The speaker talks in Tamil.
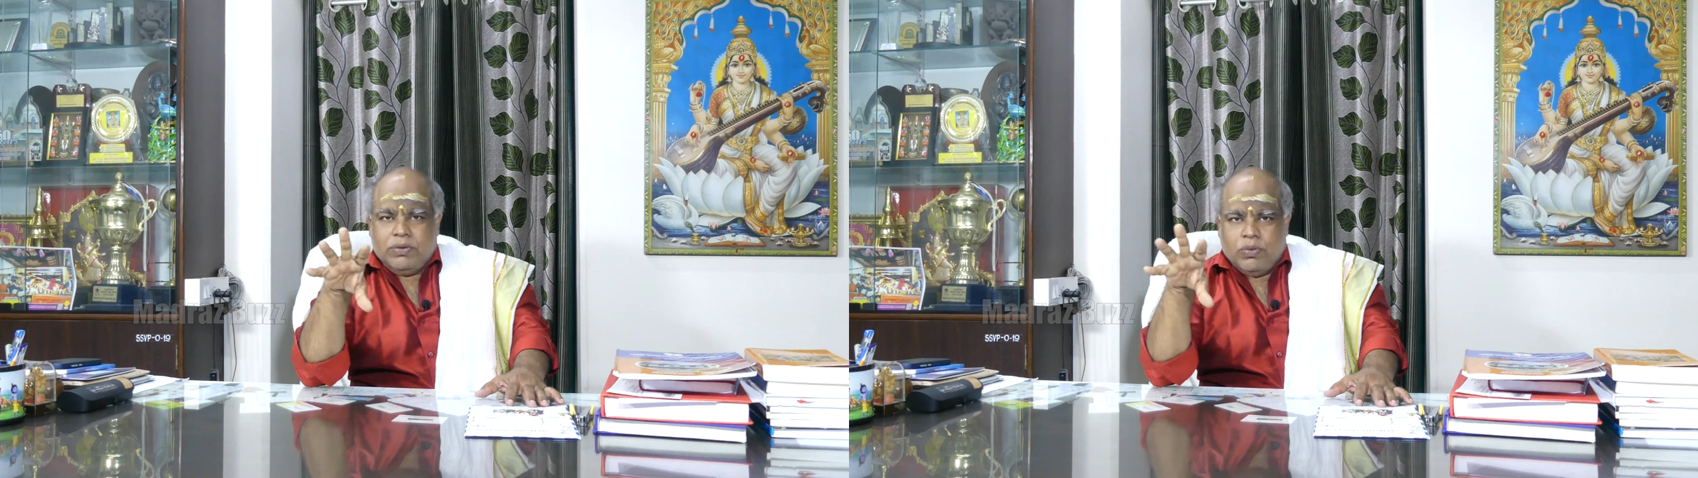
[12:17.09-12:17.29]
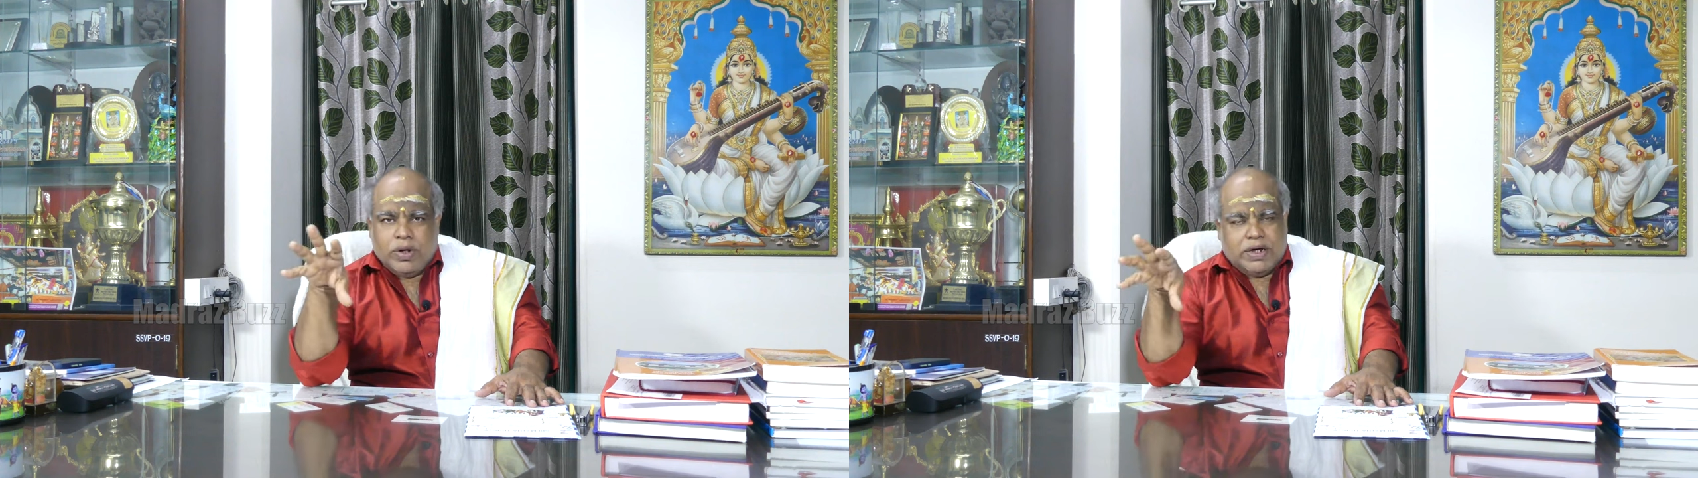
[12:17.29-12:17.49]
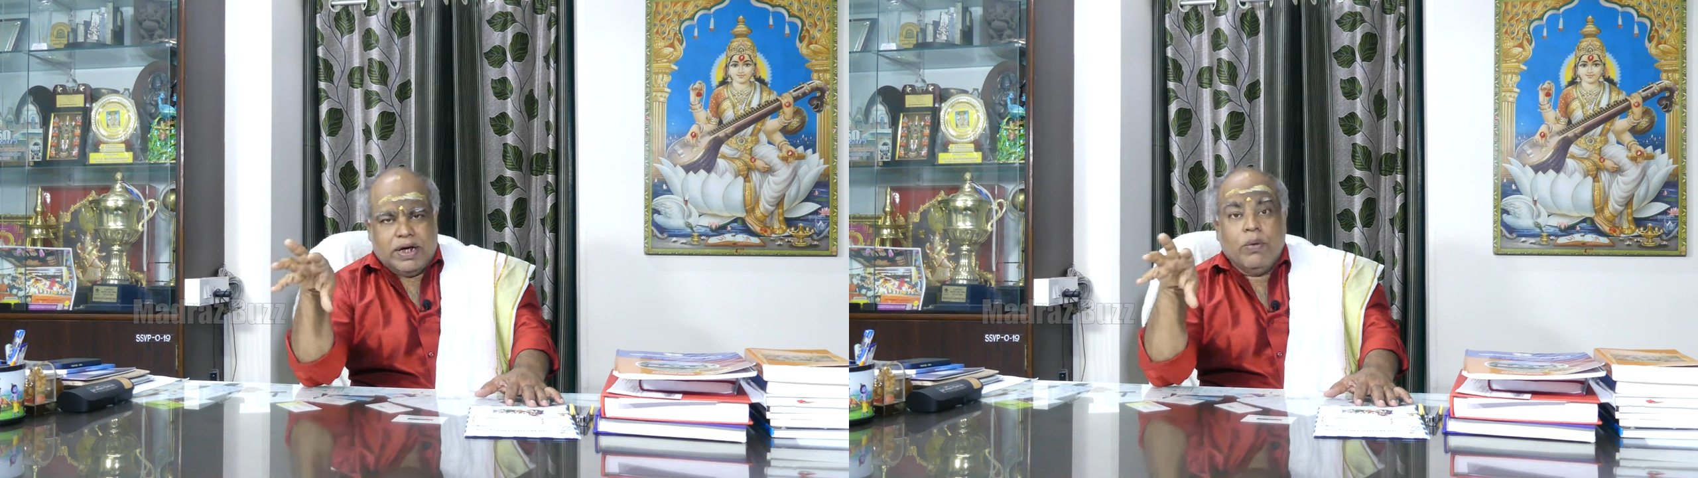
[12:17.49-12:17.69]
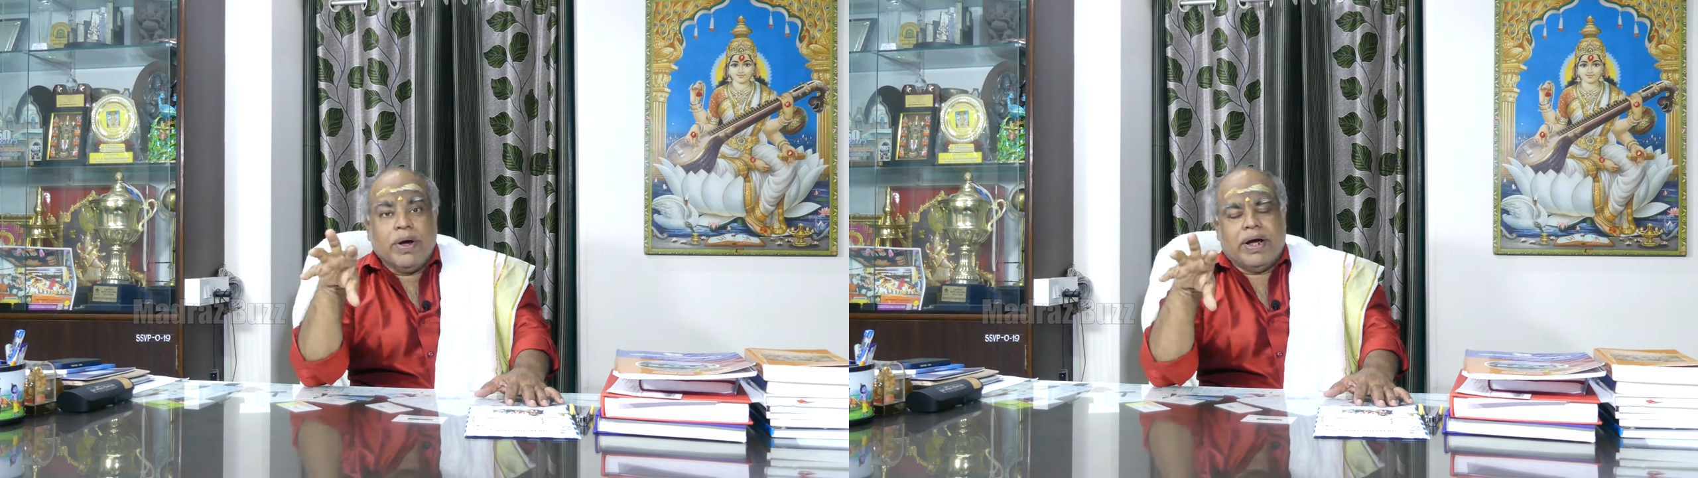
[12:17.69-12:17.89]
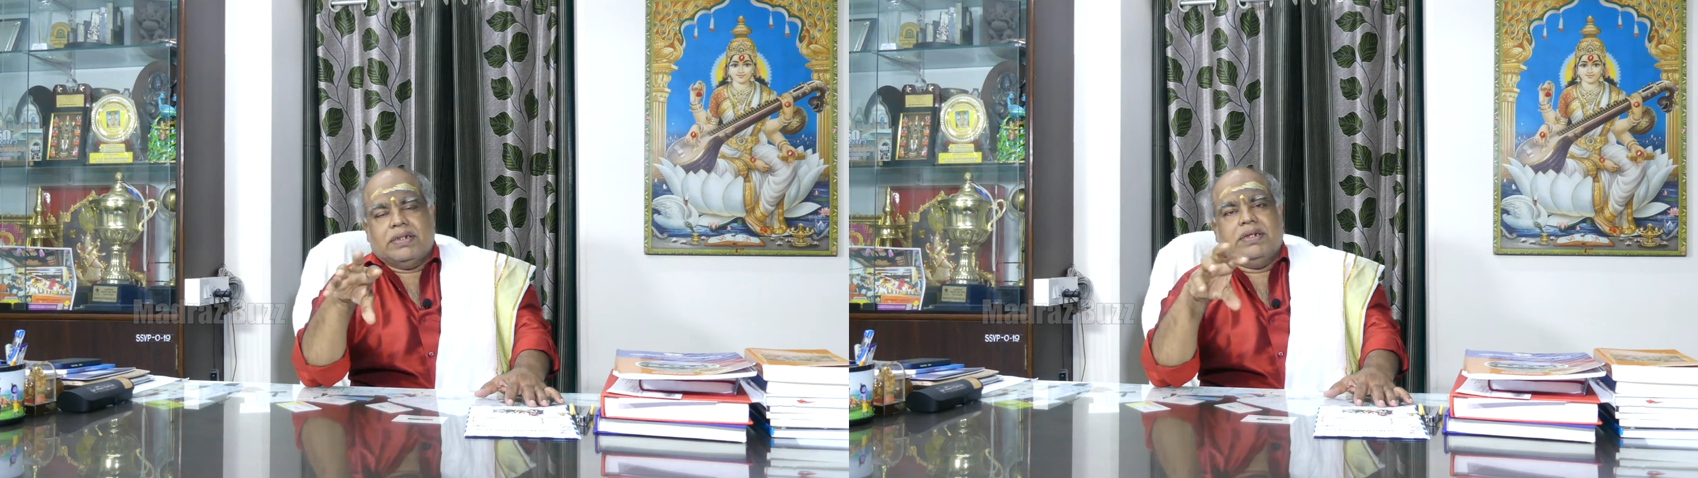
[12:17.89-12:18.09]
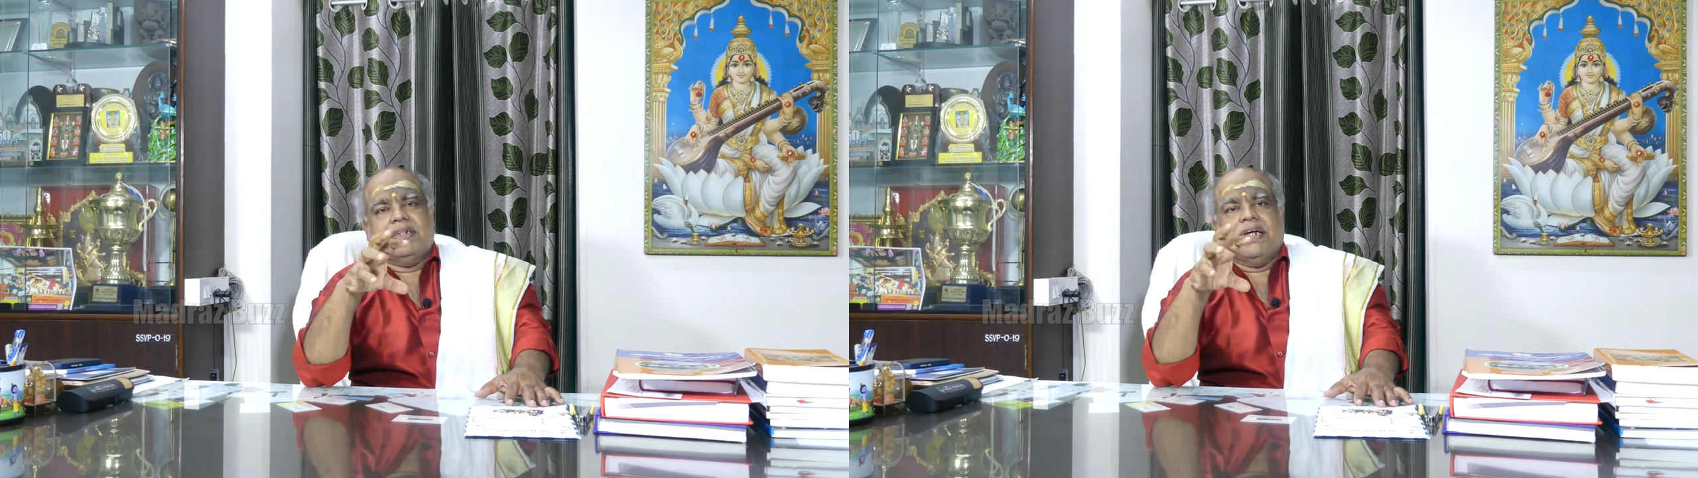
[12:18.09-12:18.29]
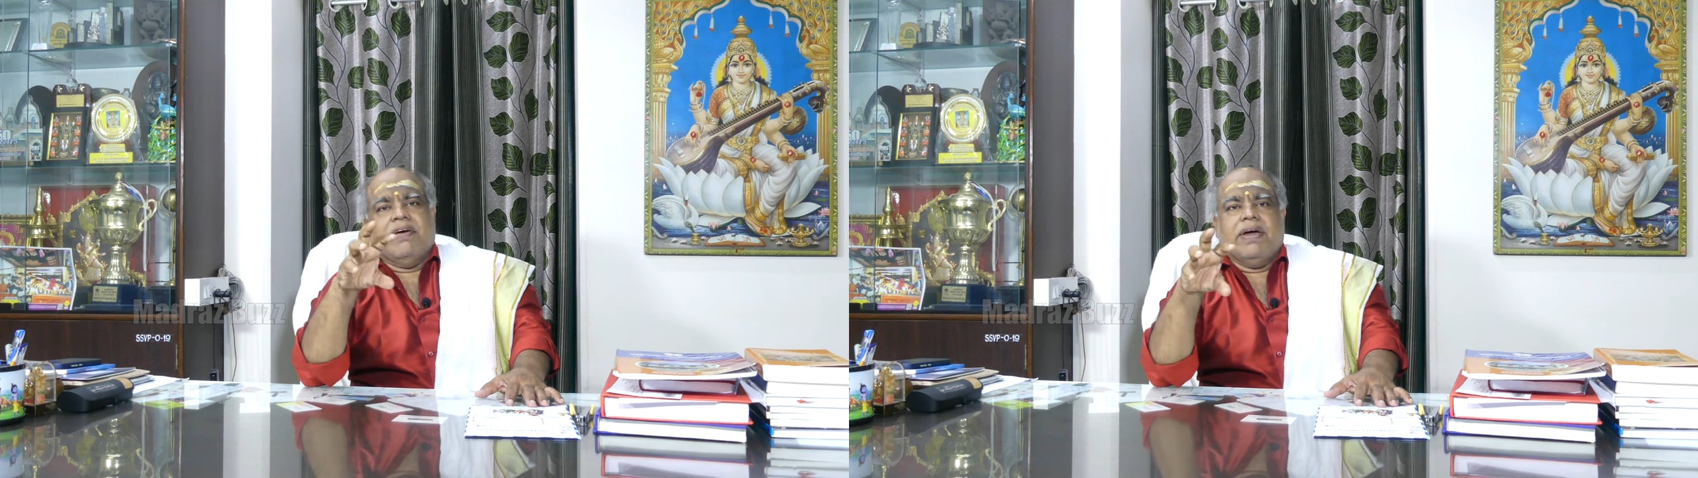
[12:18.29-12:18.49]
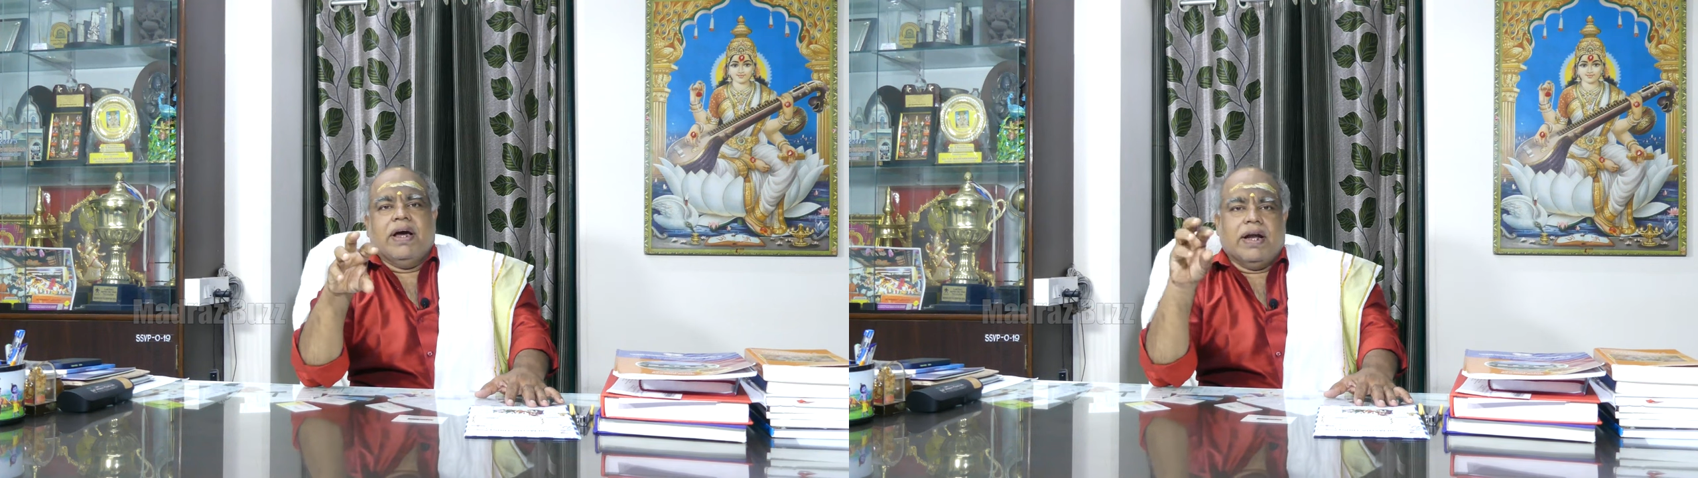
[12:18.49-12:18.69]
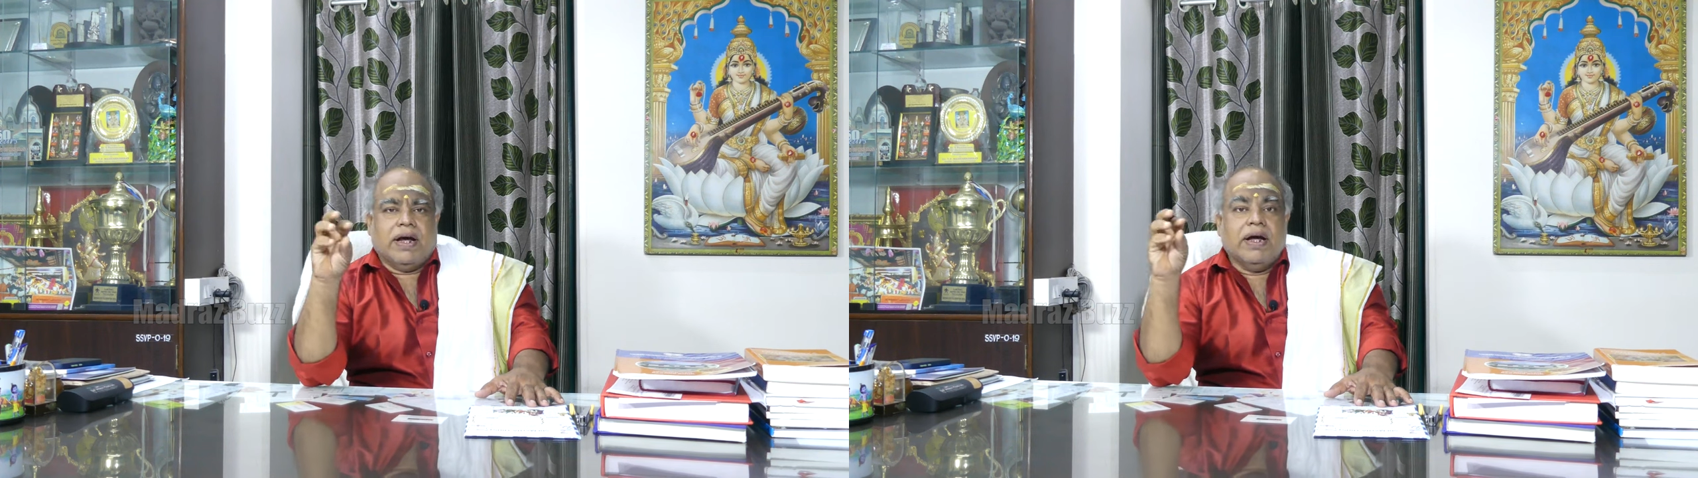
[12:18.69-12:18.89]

உலக லௌகிகத்துக்கு தேவையான